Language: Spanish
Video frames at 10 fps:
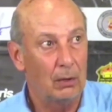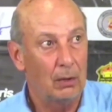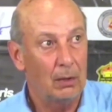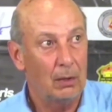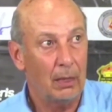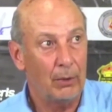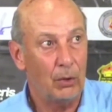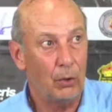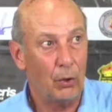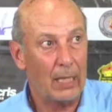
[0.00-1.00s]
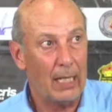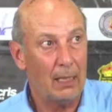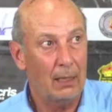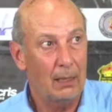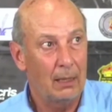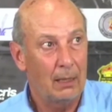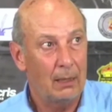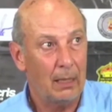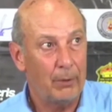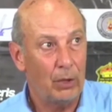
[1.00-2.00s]
terminó Roca,
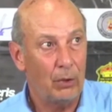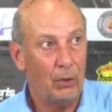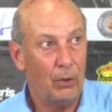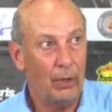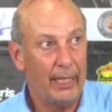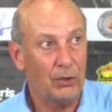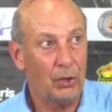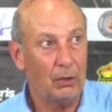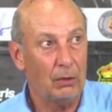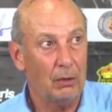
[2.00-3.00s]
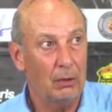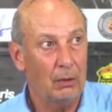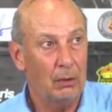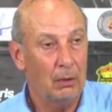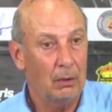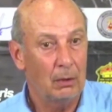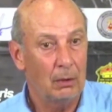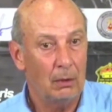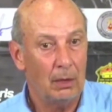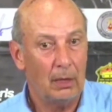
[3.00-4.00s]
terminó Exxon
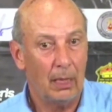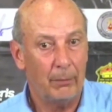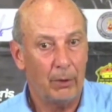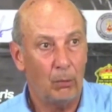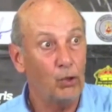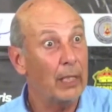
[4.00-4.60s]
y terminó Boden.